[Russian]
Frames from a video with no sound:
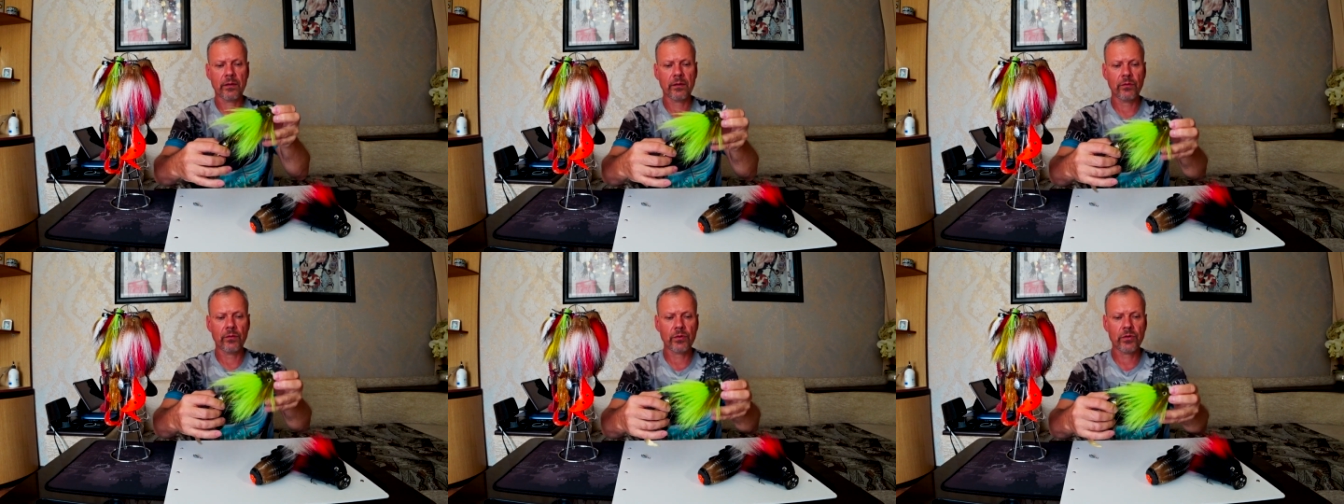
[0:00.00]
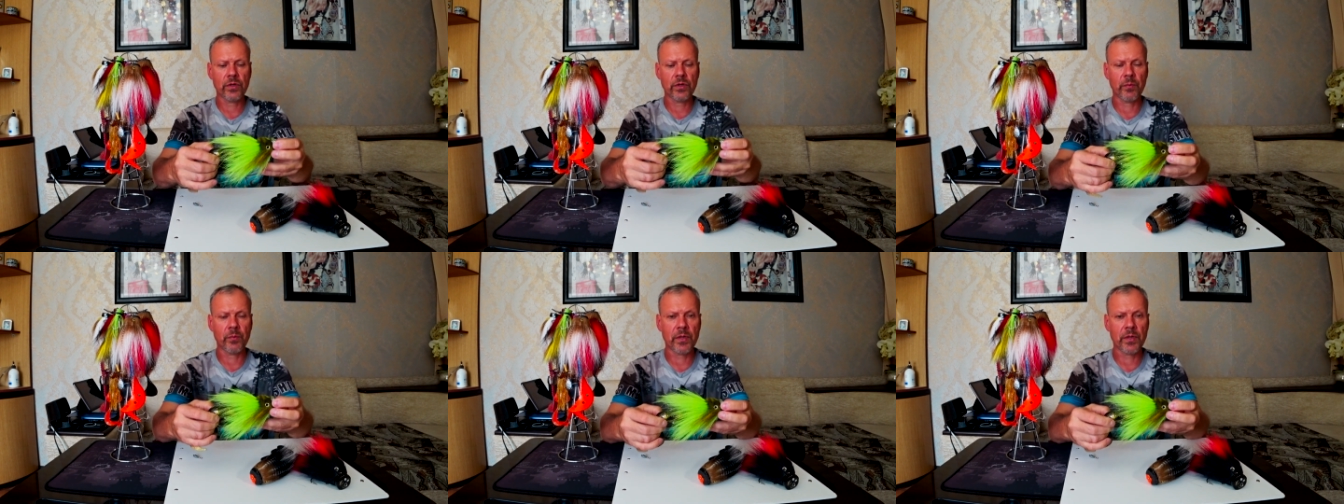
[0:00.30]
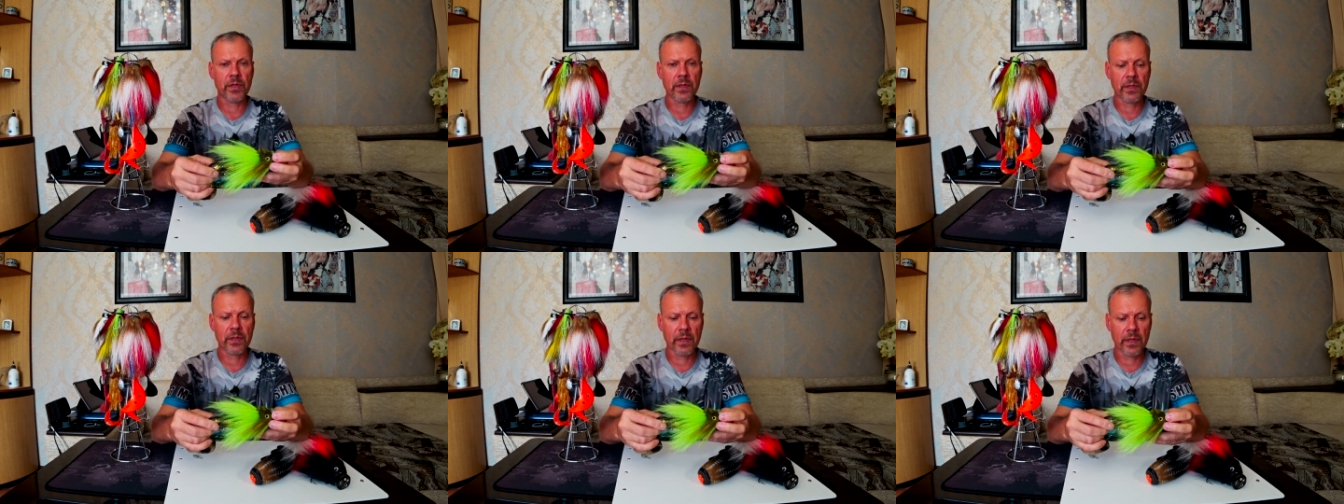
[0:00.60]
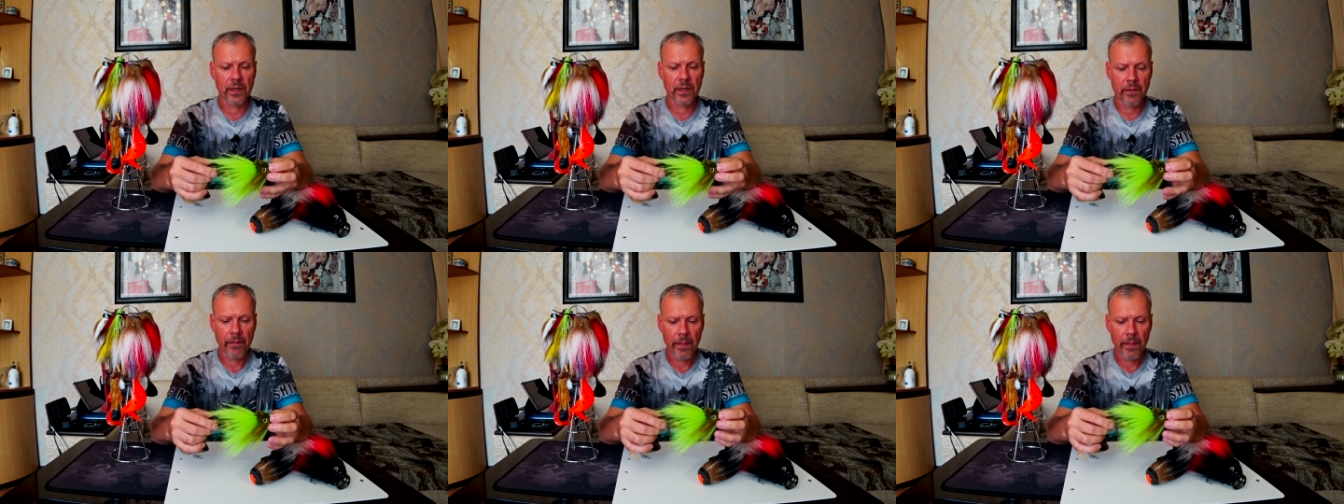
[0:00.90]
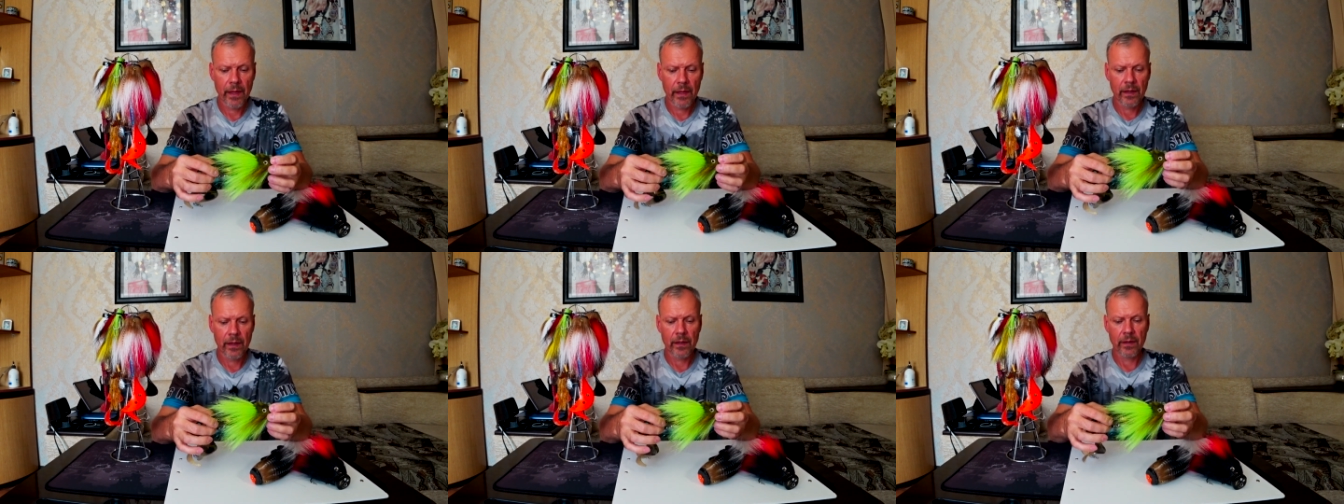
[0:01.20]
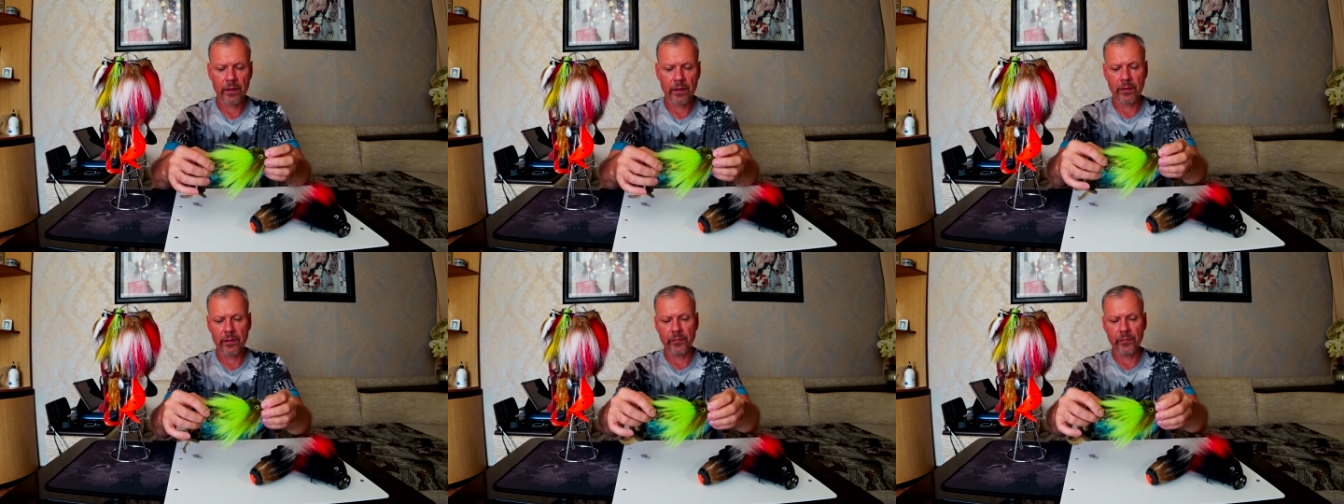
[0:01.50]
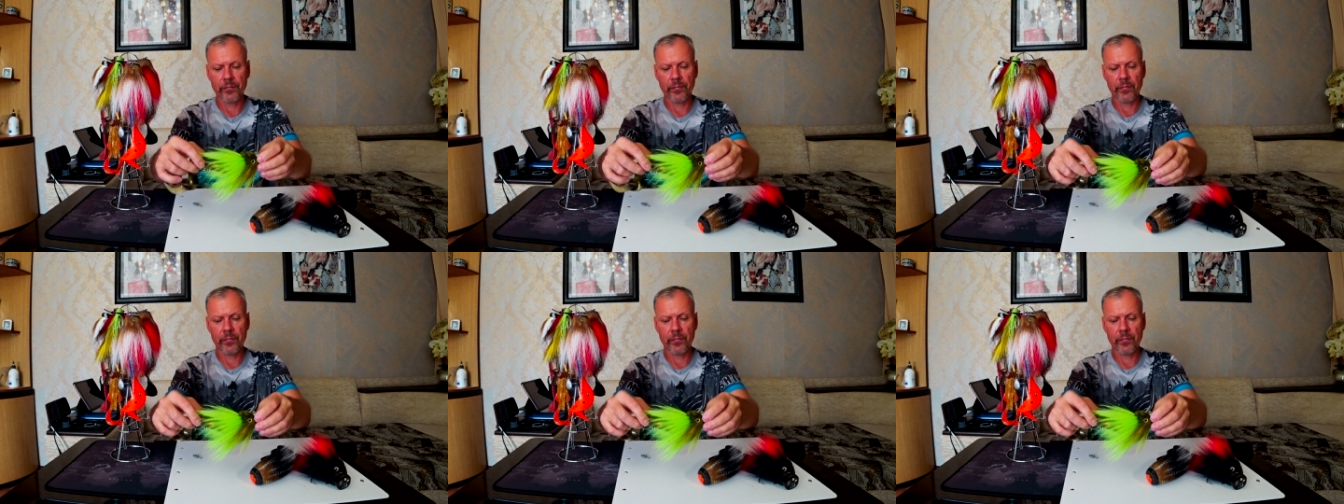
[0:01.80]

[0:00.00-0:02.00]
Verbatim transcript: очень аппетитно э,